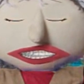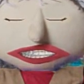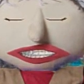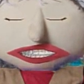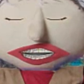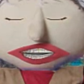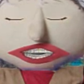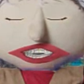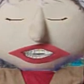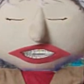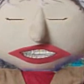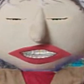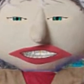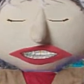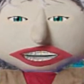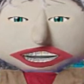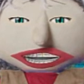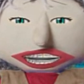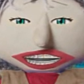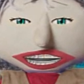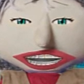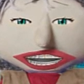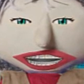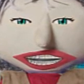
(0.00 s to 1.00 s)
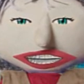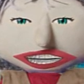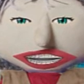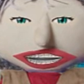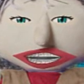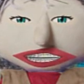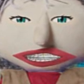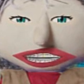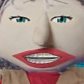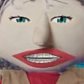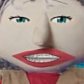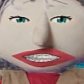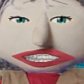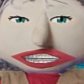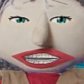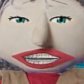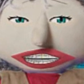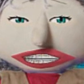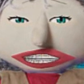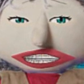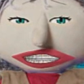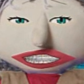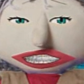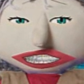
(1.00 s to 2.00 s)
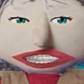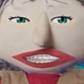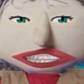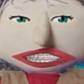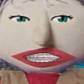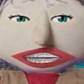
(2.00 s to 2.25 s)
Um trabalhão danado,